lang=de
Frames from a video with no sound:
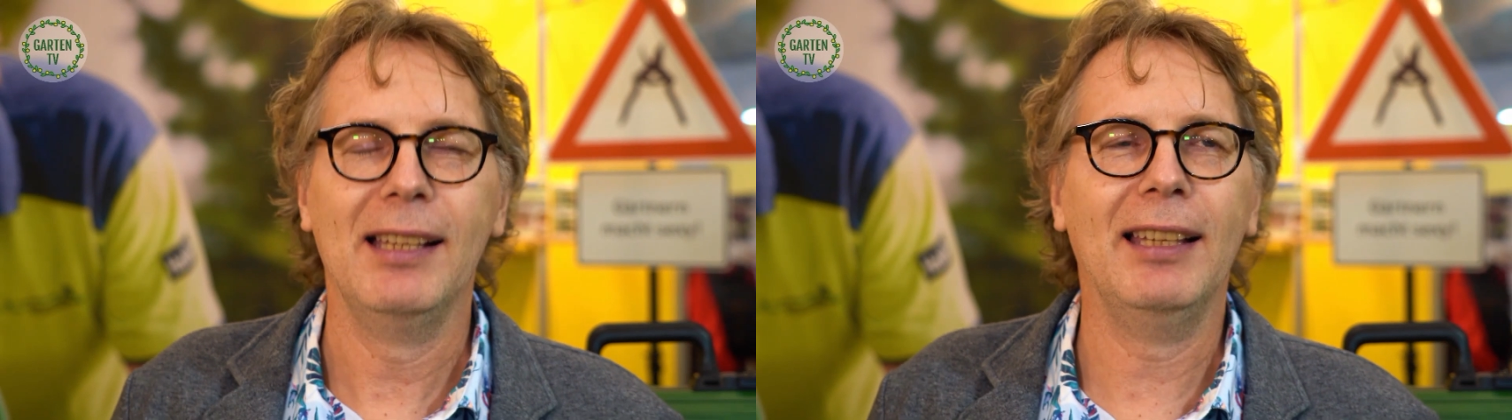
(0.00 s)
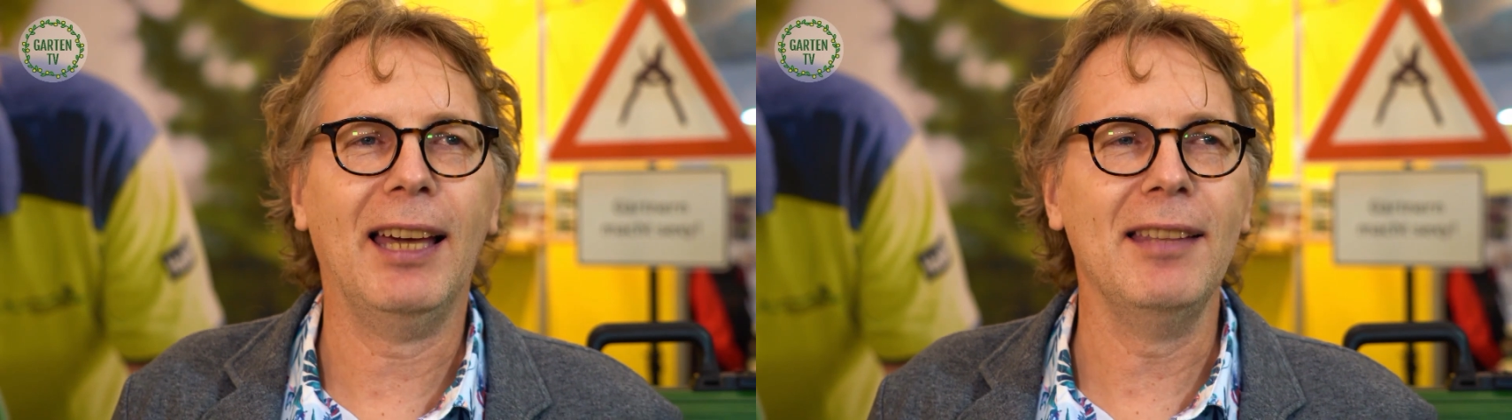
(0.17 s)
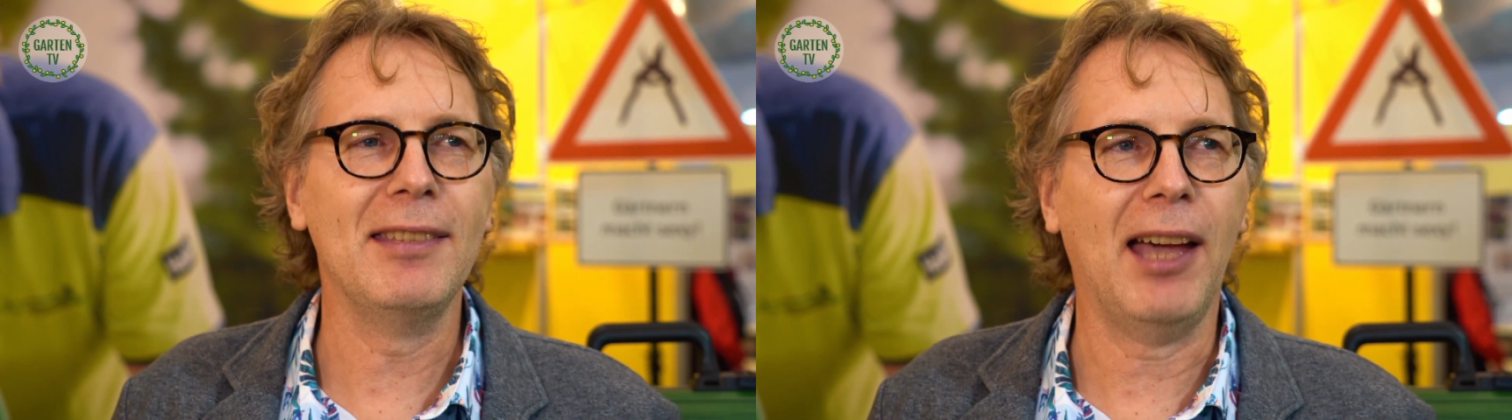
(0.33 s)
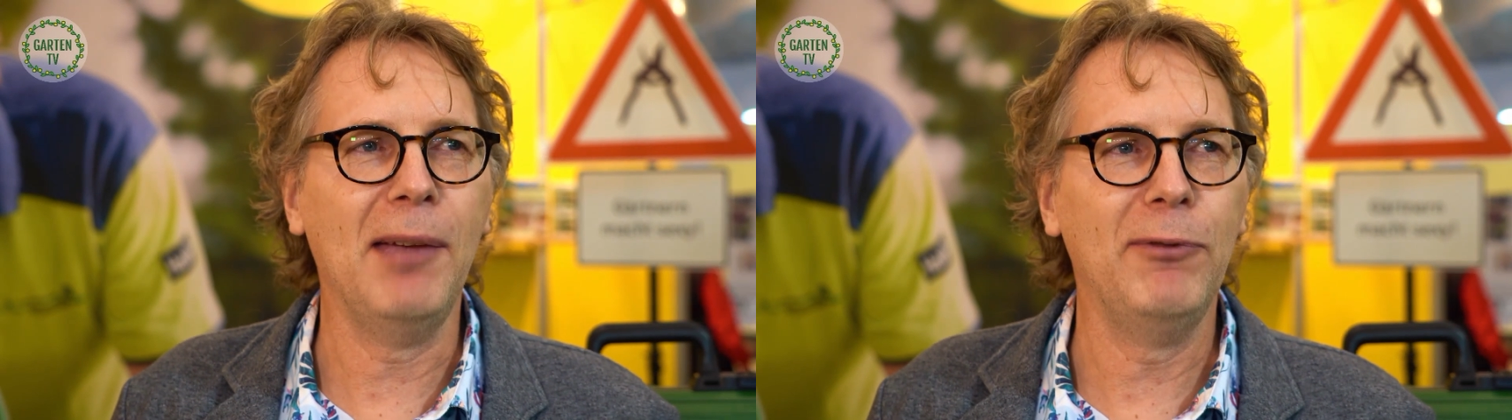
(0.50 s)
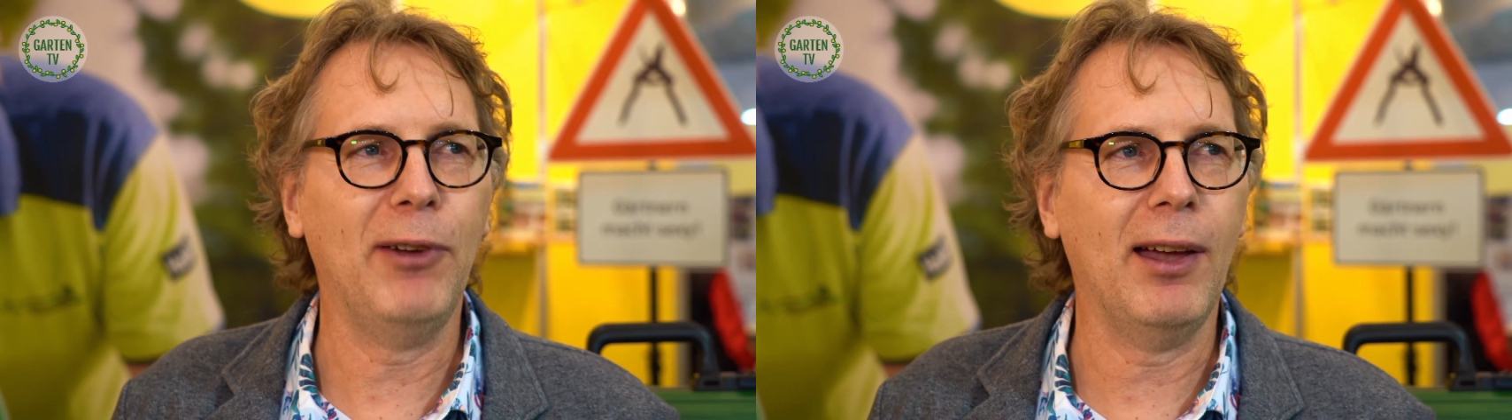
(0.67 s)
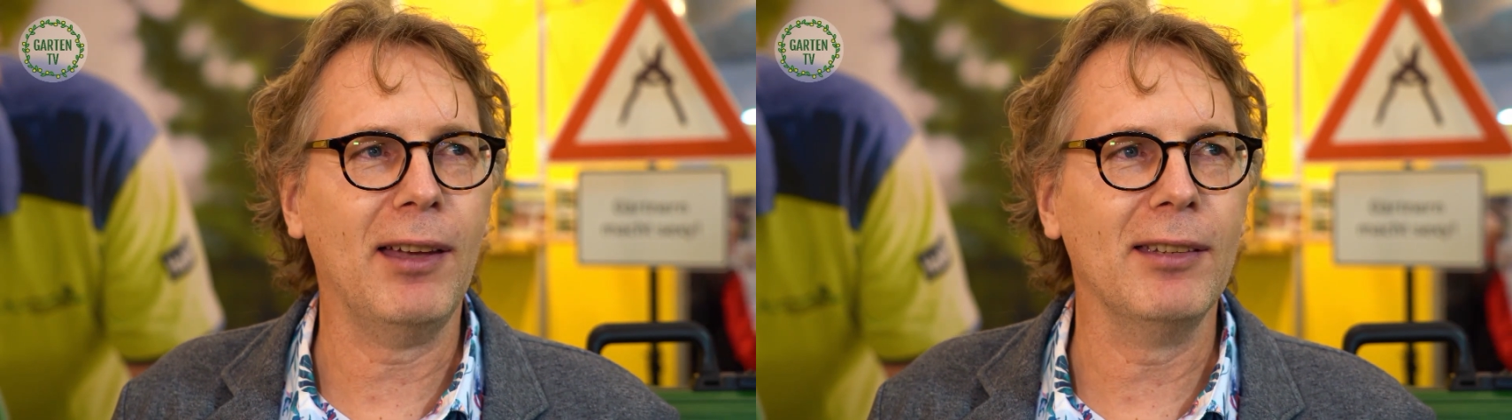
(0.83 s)
ein ganz
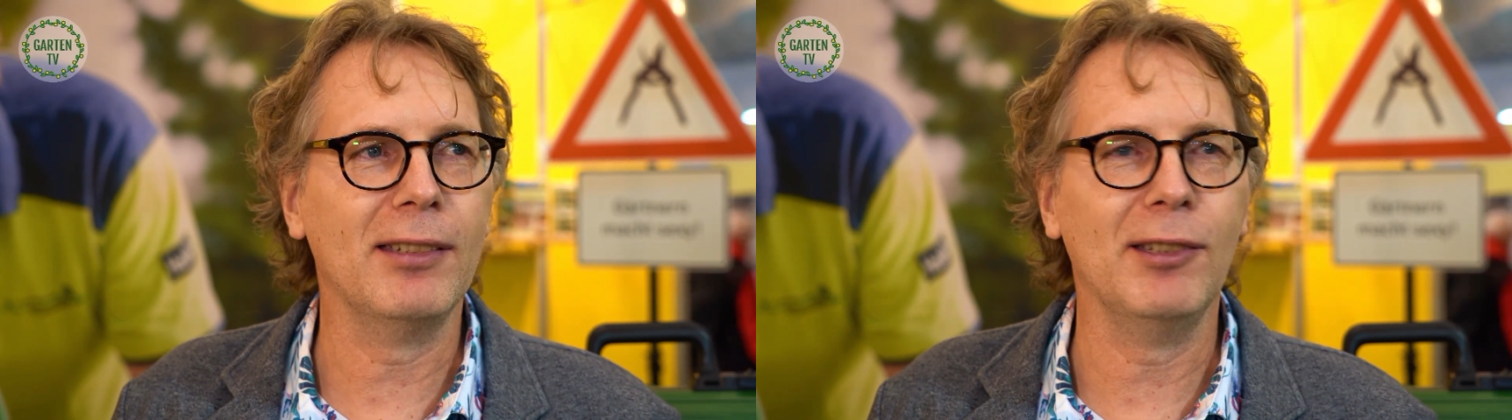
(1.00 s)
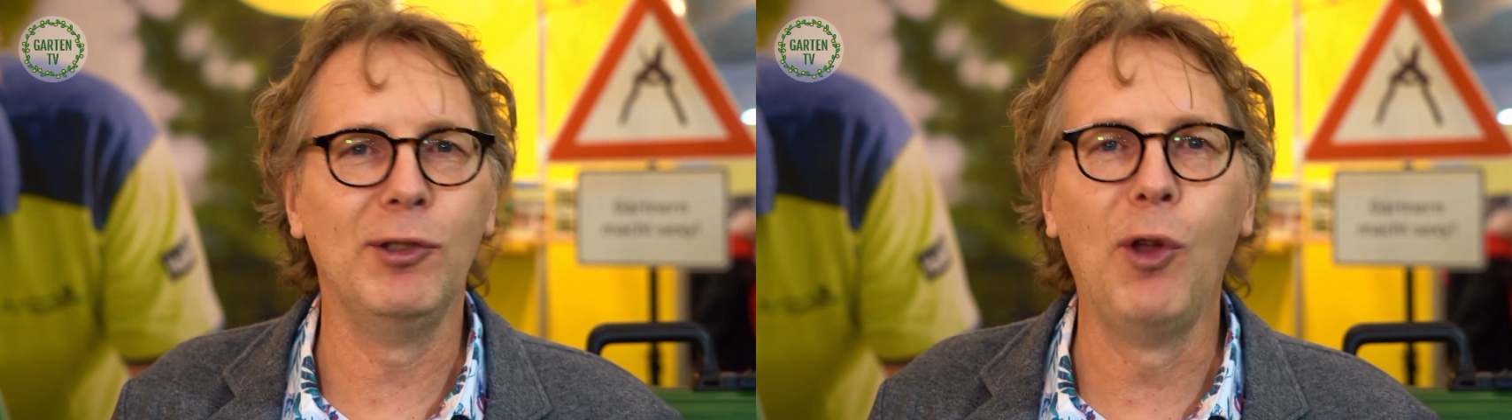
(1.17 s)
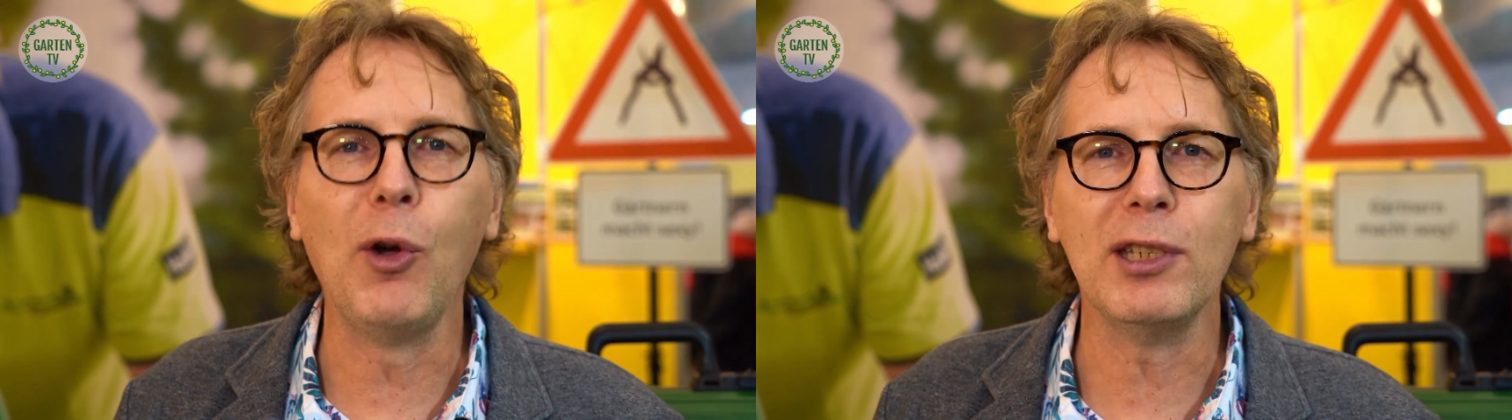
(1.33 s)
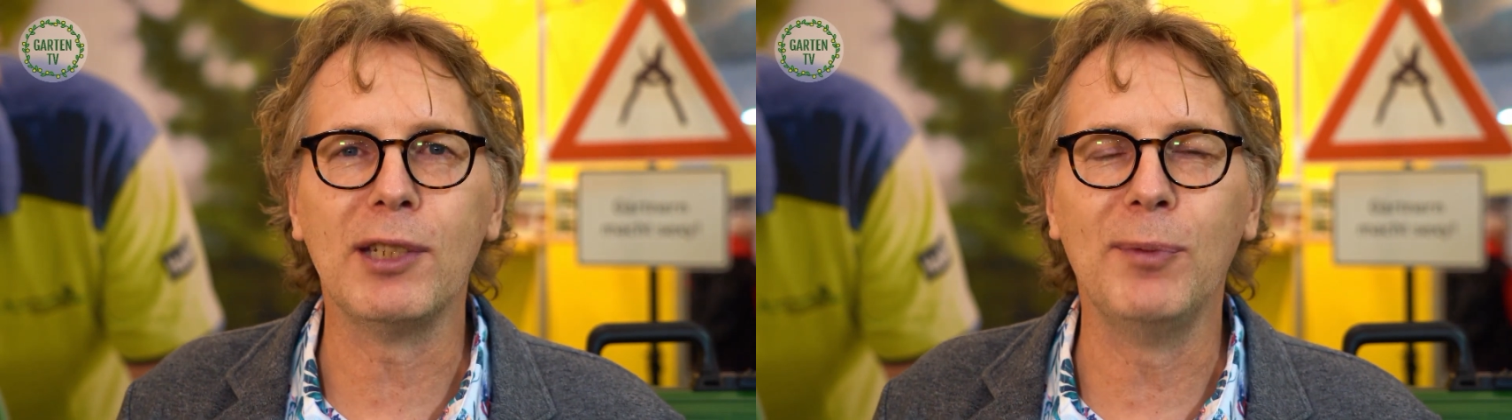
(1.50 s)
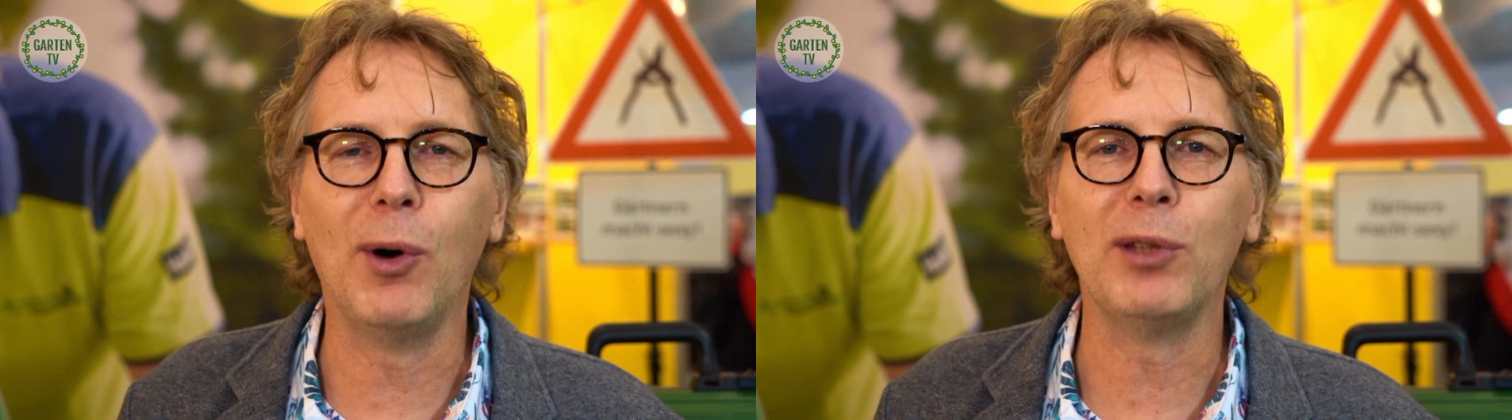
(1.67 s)
einfaches neues